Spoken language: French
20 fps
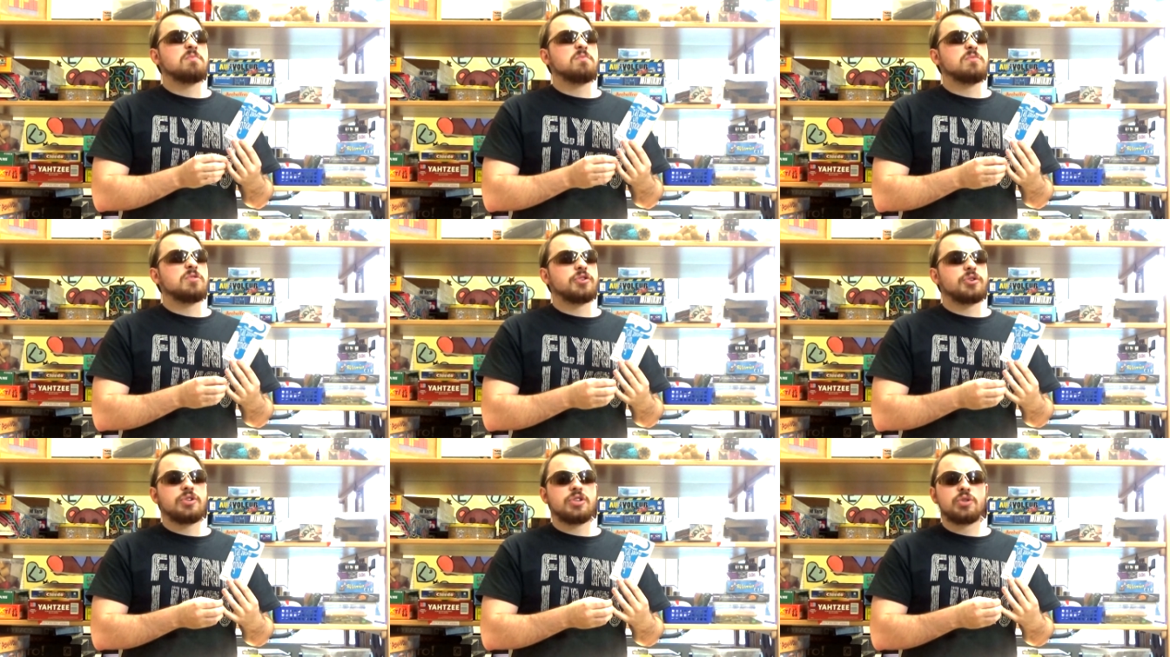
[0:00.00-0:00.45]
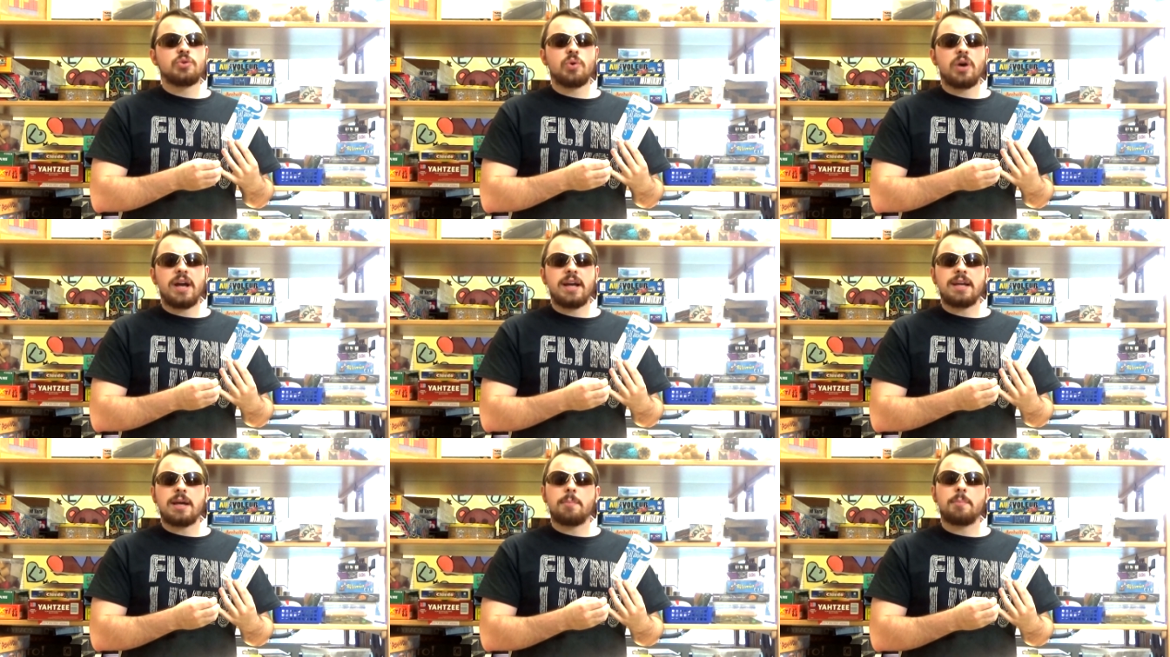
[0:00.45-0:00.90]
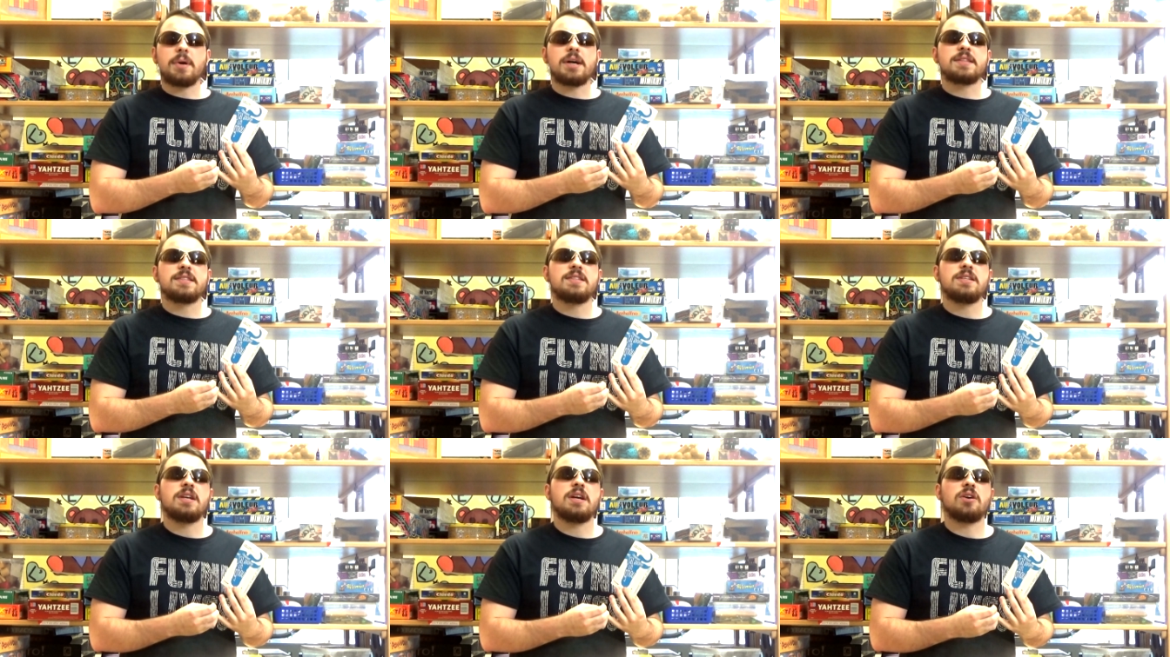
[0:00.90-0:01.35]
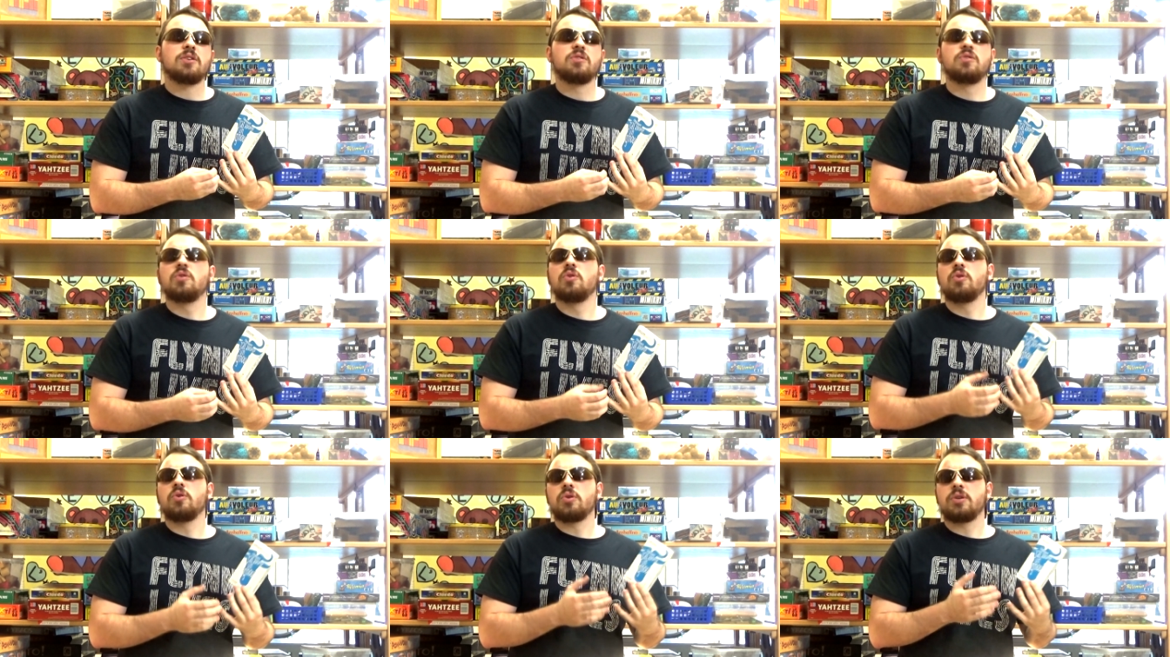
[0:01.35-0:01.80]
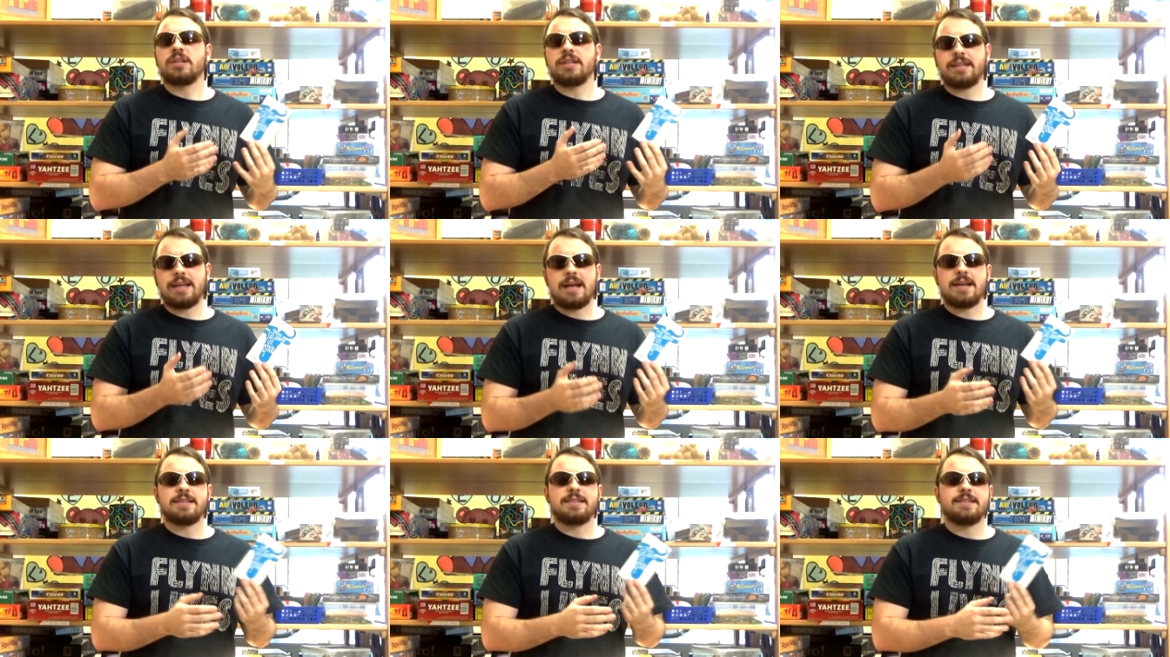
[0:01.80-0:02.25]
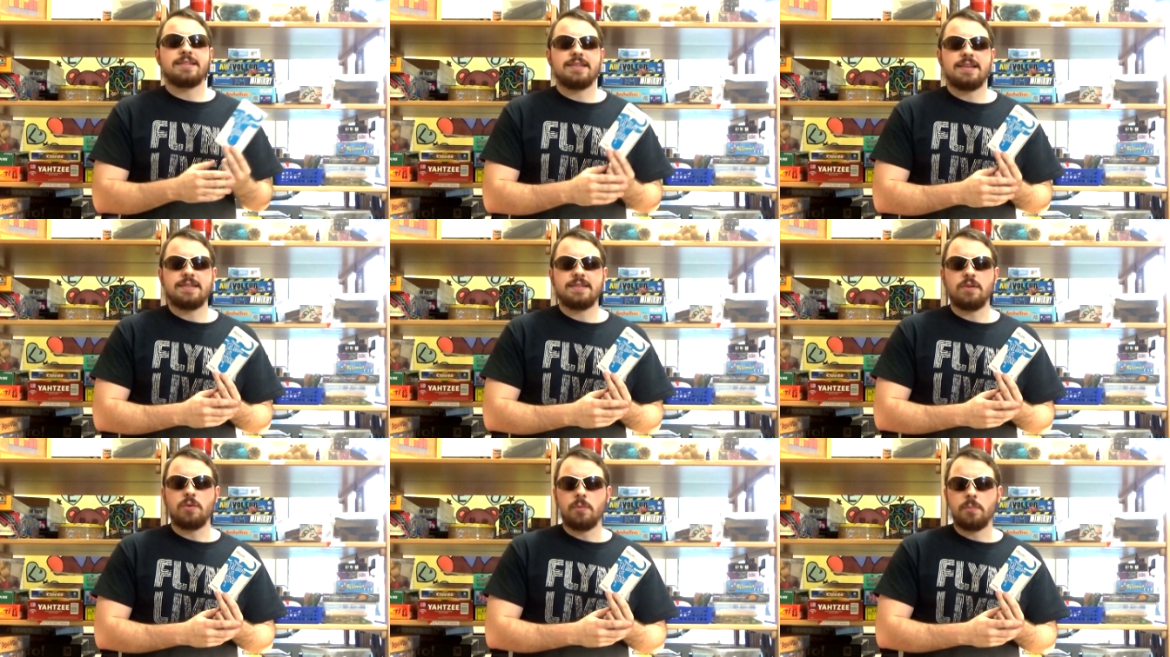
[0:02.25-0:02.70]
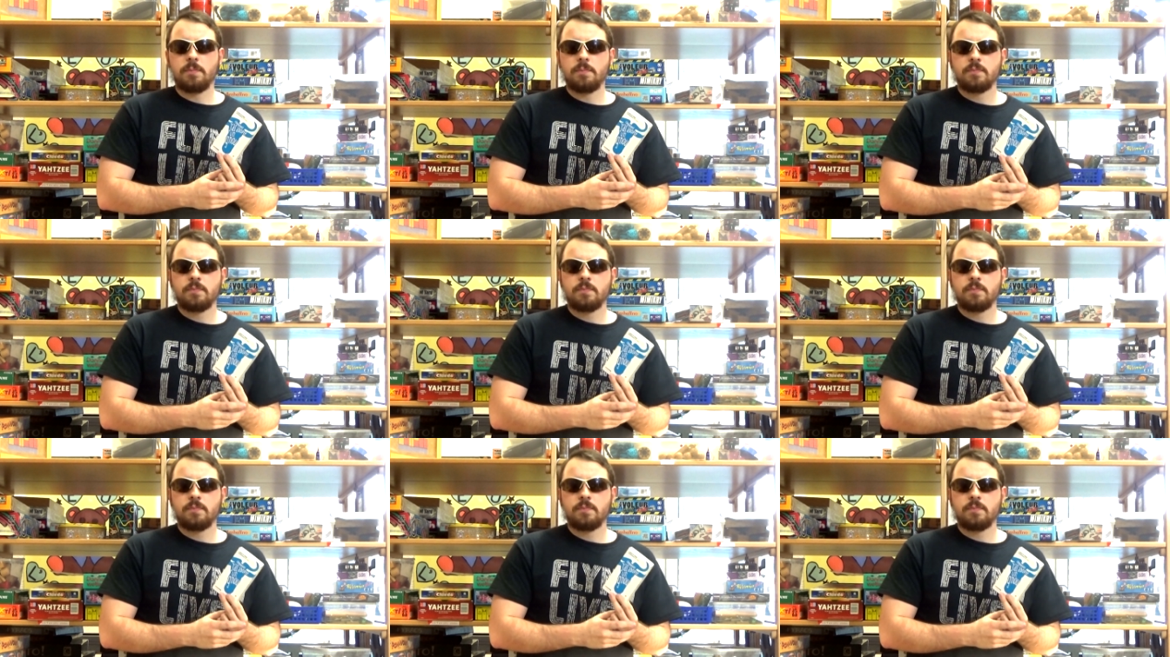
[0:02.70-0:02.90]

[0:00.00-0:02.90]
je n'y jouerai qu'à partir de 15-16 ans.